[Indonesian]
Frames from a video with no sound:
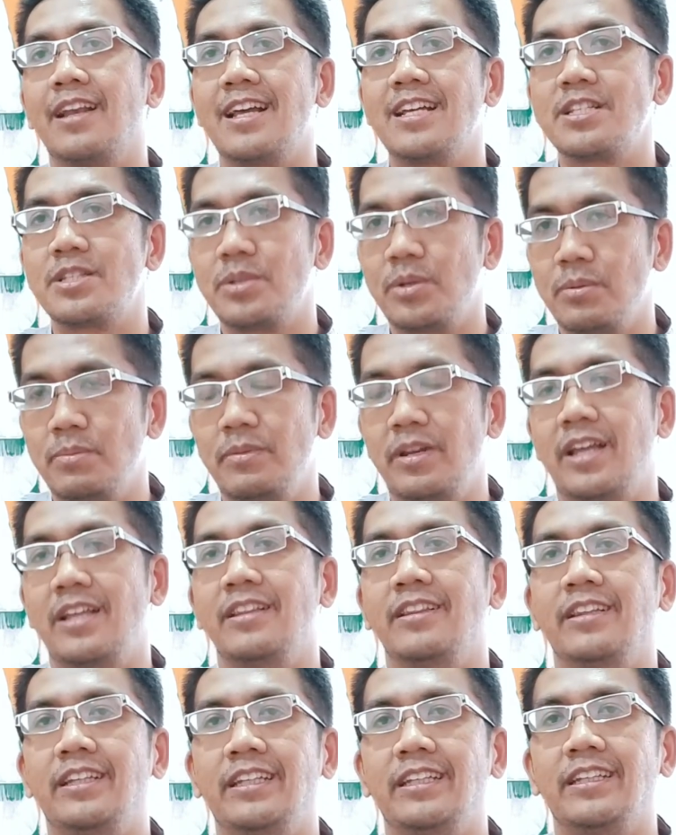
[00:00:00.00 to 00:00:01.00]
classroom
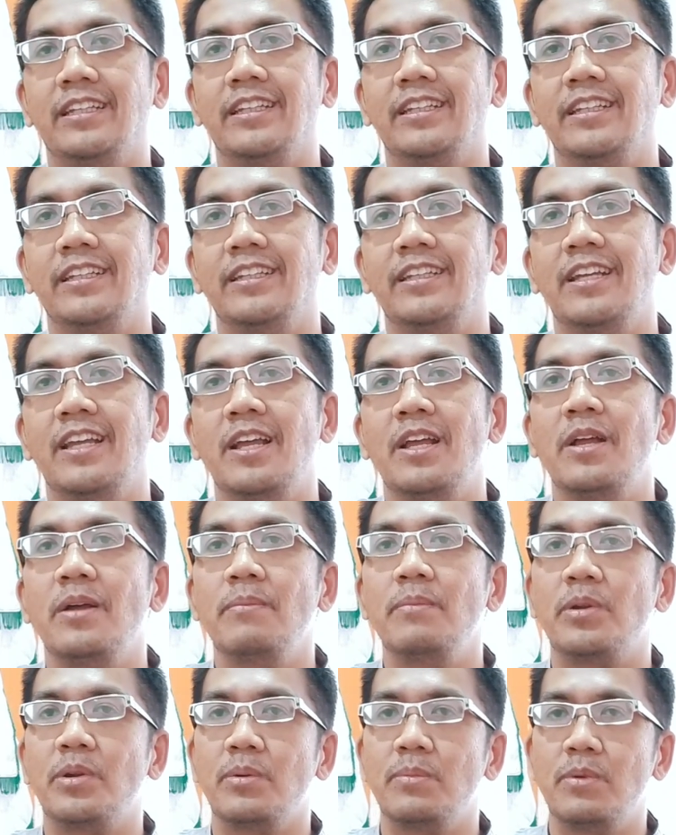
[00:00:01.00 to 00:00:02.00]
nanti.
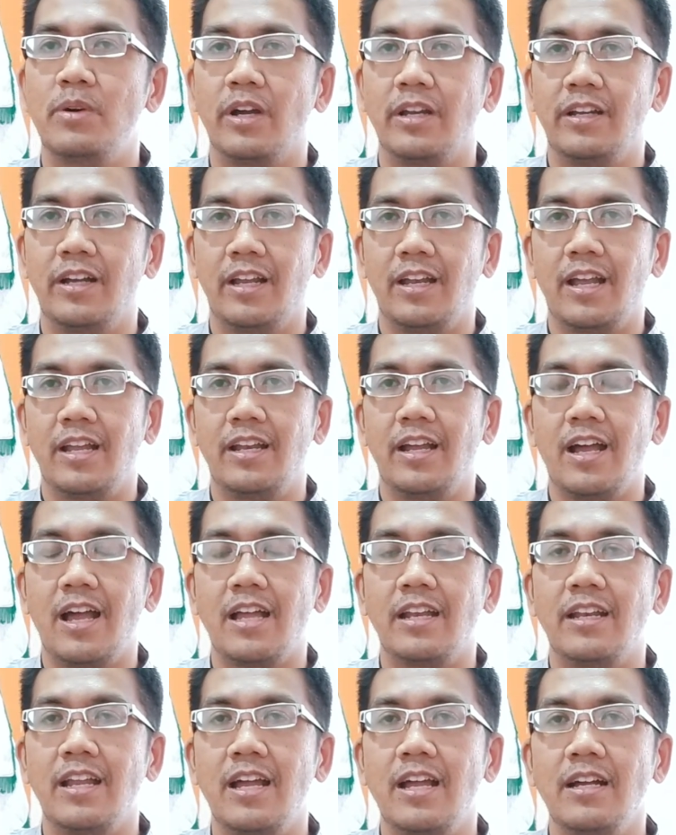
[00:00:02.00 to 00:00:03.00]
Berhubungan dengan
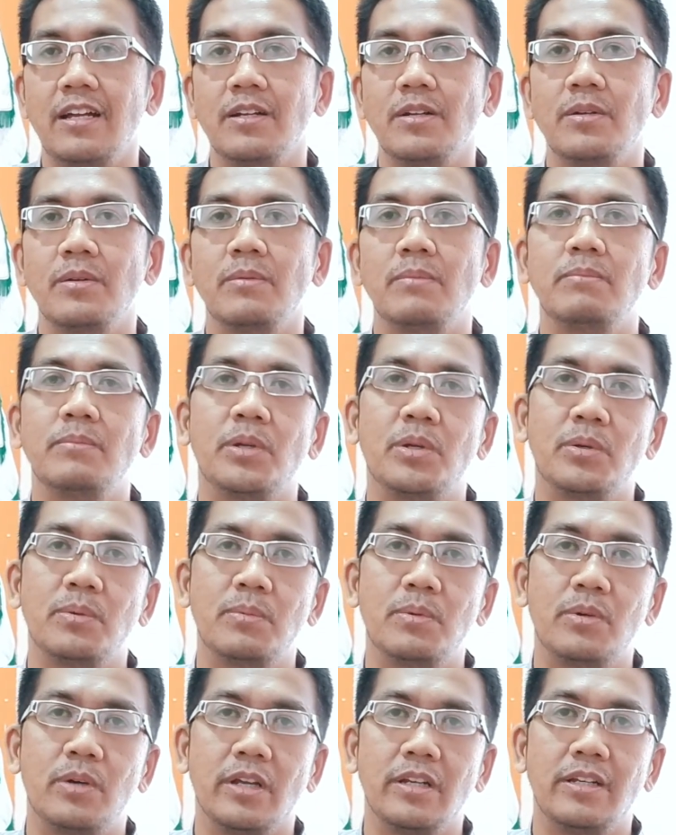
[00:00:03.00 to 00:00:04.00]
anak-anak,
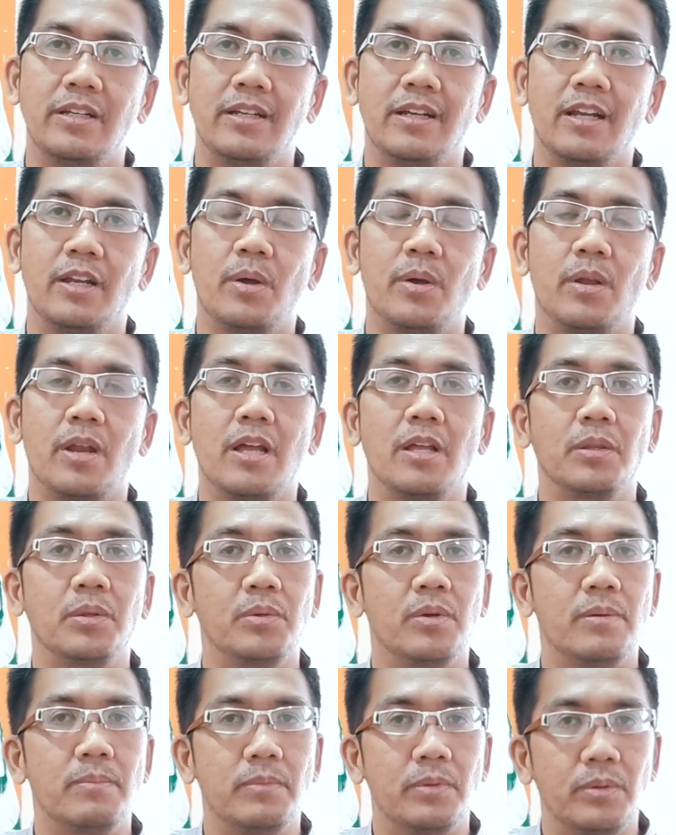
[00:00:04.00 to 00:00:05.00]
berhubungan dengan orang
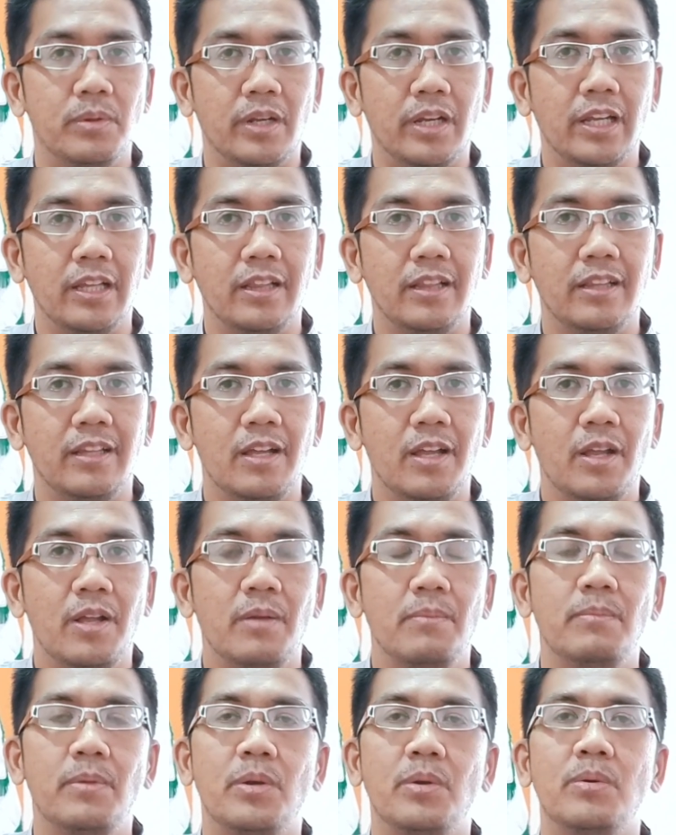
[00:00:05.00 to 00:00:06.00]
tua murid,
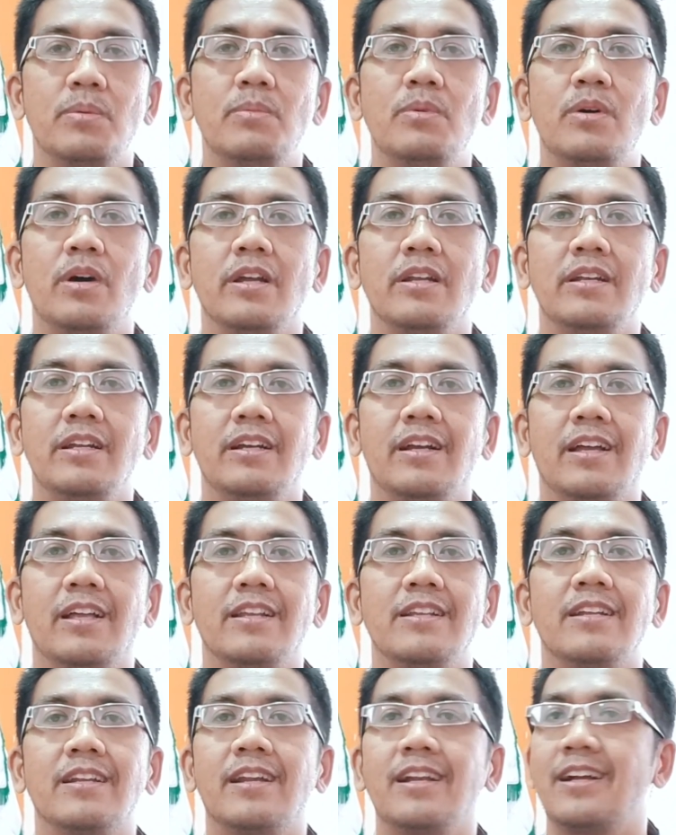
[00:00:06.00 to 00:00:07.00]
berhubungan dengan
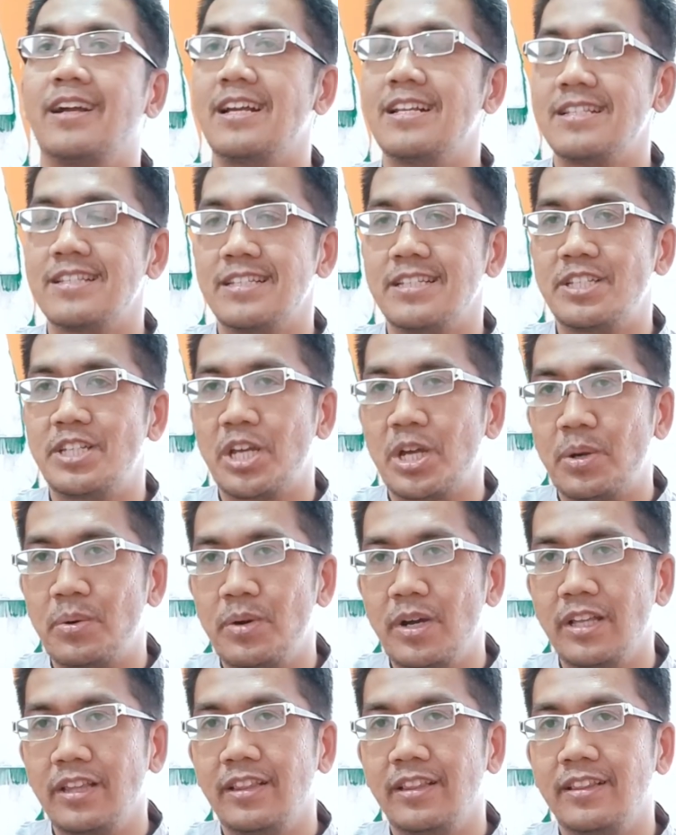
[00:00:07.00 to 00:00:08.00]
rekan
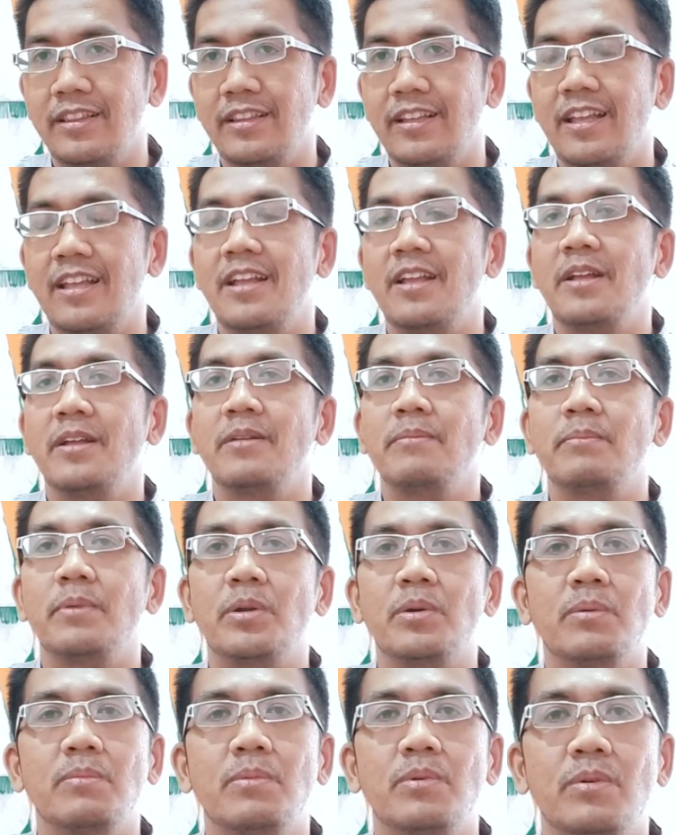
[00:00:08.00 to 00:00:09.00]
sejawat,
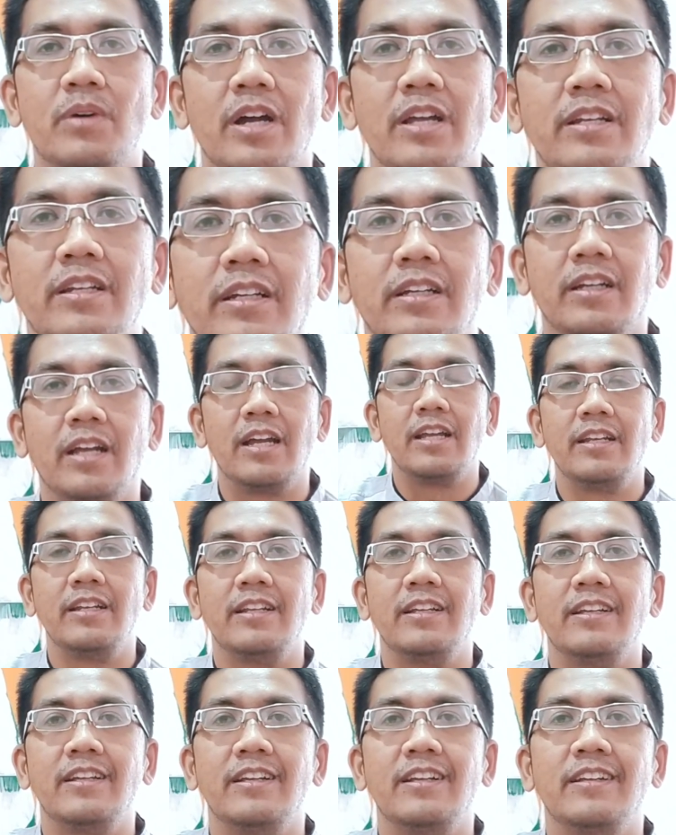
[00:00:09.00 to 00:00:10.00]
berhubungan dengan
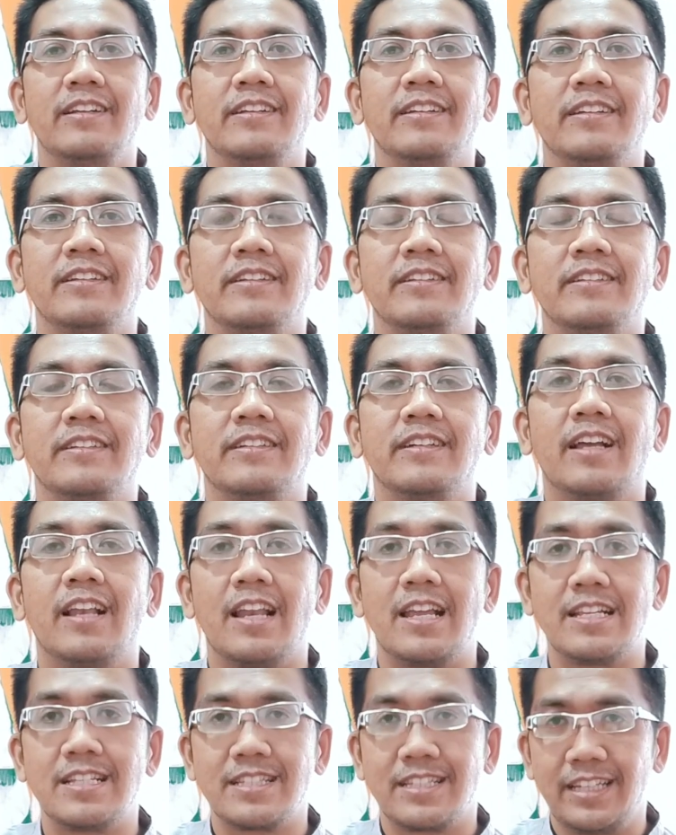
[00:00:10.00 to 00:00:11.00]

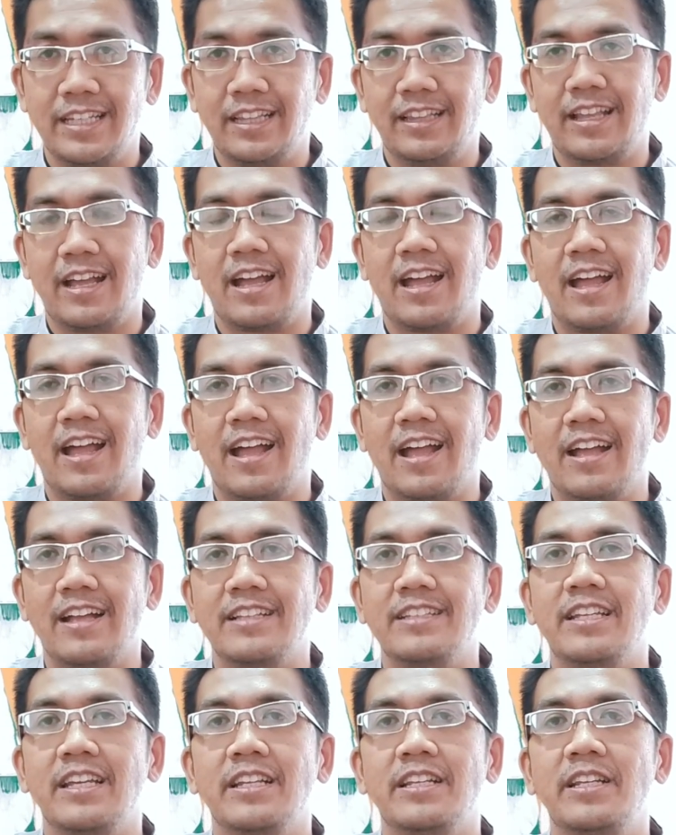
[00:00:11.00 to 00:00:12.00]
kelas kita.
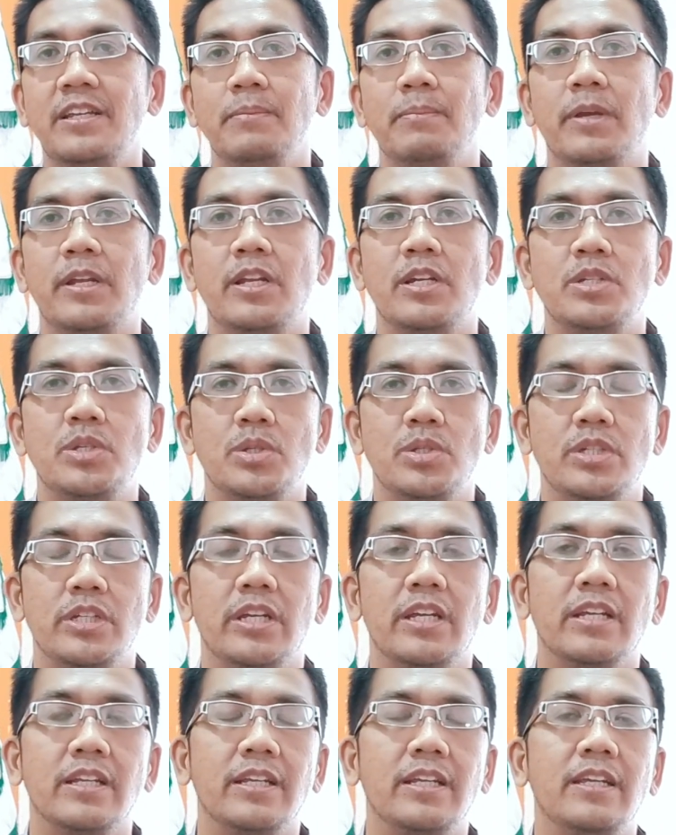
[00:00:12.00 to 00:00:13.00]
Jadi
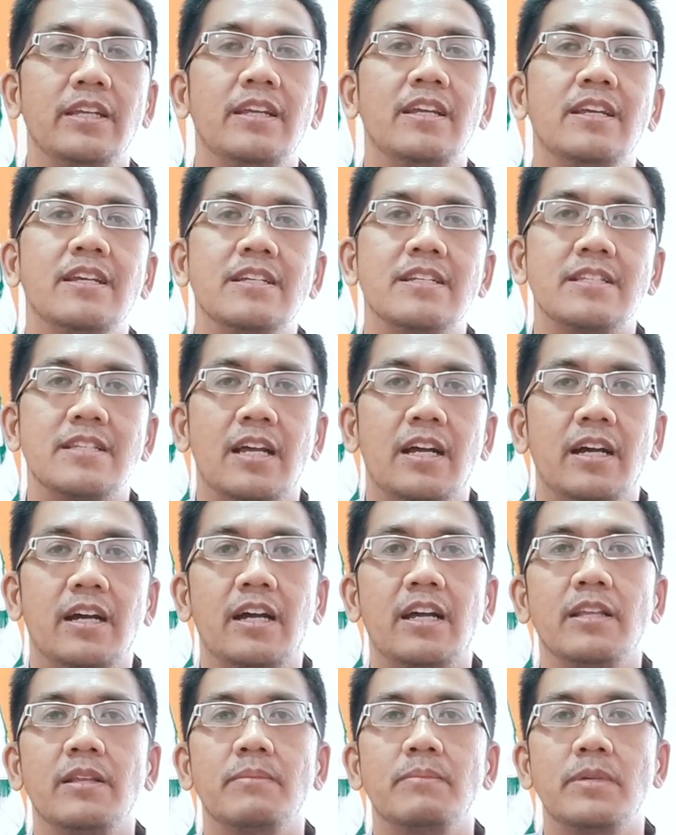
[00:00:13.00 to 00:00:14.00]
pedagogik ini
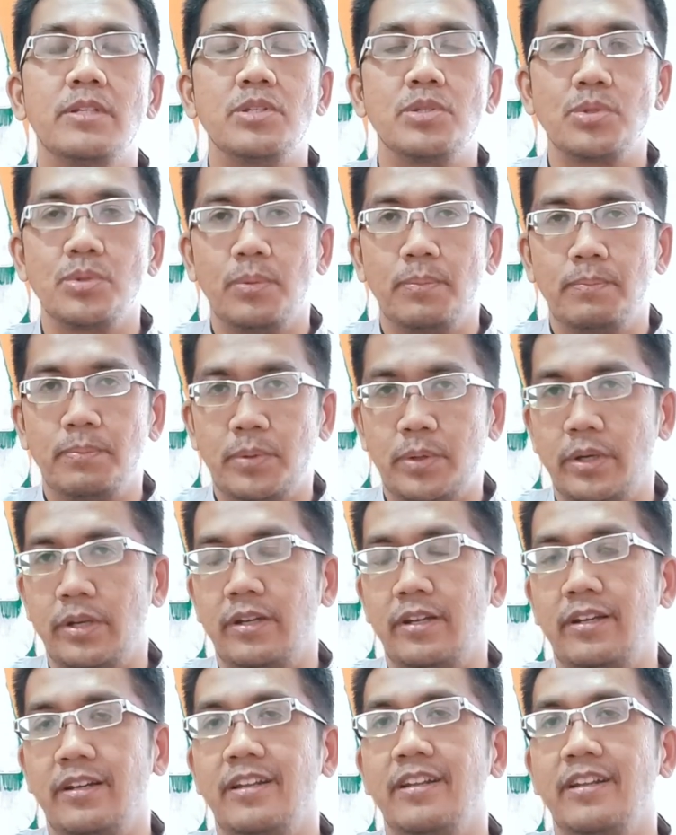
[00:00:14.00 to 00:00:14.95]
sangat mensupport